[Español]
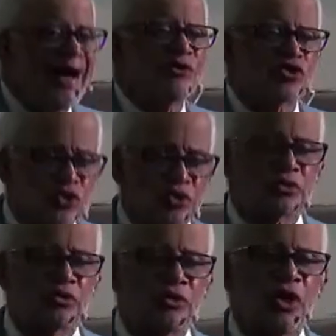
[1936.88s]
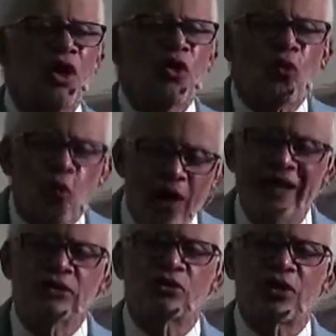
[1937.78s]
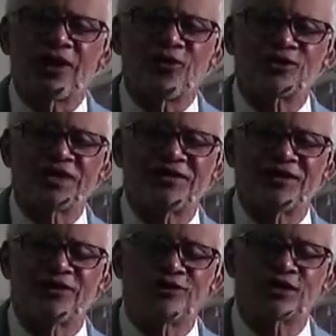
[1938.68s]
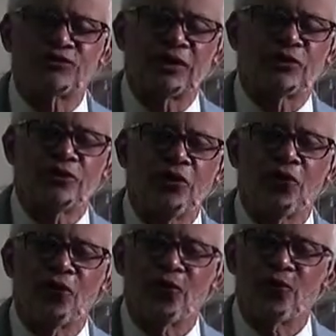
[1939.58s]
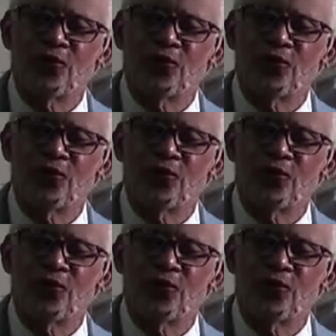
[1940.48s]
a nosotros, cuando la cosa es de Dios y cuando no.